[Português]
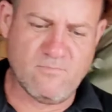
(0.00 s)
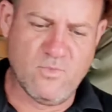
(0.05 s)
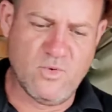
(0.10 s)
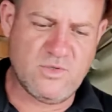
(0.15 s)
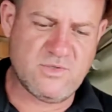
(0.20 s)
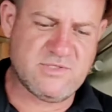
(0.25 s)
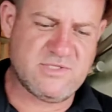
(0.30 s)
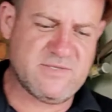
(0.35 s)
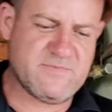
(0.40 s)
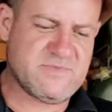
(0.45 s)

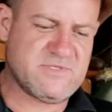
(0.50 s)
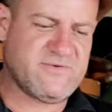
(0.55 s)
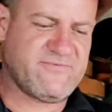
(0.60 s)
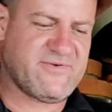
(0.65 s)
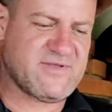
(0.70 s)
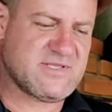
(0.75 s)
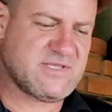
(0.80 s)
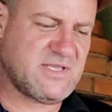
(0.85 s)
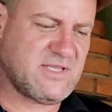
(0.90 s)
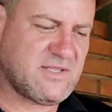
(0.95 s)
Muito simples de
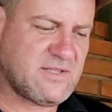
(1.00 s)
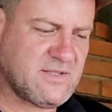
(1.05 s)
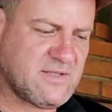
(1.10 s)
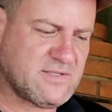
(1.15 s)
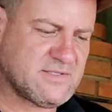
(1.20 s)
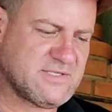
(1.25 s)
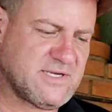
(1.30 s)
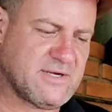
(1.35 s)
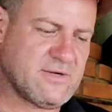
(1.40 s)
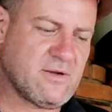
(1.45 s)
fazer,
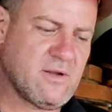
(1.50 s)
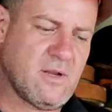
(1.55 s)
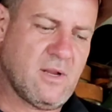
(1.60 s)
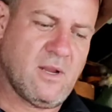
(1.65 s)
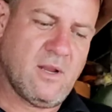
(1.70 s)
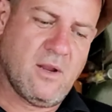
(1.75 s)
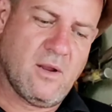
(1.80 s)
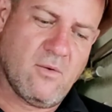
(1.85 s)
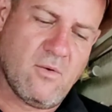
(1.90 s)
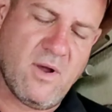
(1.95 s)
certo?
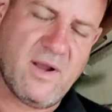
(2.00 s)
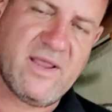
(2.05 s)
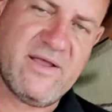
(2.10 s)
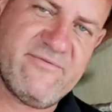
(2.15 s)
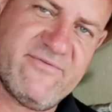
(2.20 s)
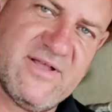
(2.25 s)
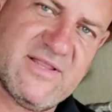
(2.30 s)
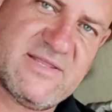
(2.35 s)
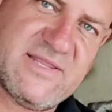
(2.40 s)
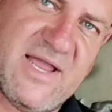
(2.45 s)
Qual que
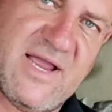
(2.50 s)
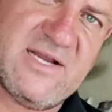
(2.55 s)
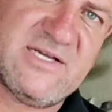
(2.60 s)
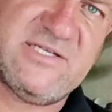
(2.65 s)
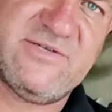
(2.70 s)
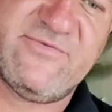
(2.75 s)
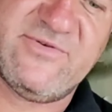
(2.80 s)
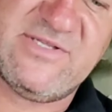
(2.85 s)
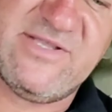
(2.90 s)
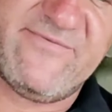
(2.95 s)
é a
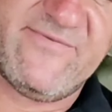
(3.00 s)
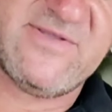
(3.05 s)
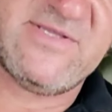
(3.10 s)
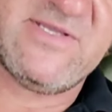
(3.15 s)
vantagem de você